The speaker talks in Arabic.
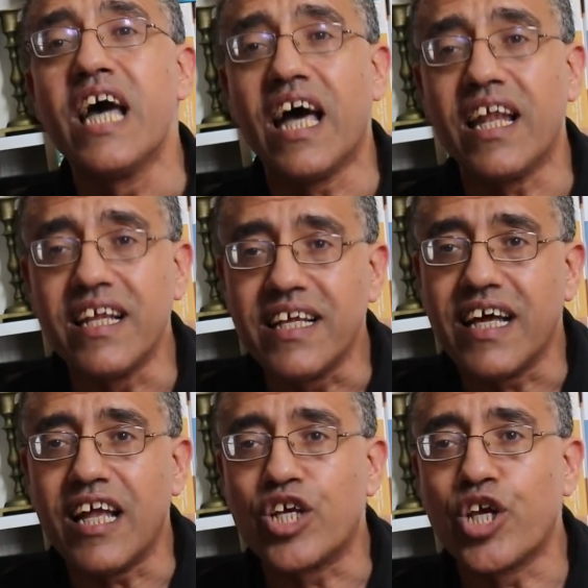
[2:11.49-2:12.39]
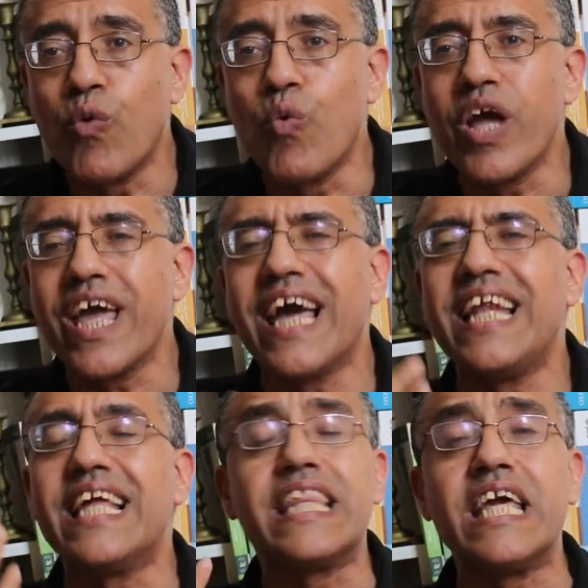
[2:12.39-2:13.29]
الجوي
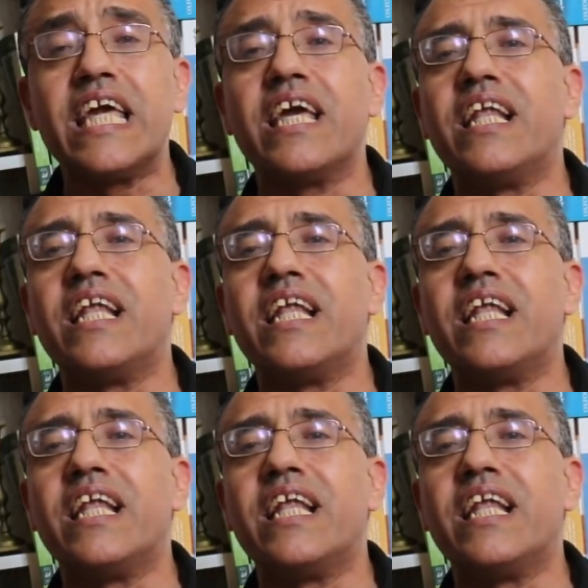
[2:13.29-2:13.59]
الذي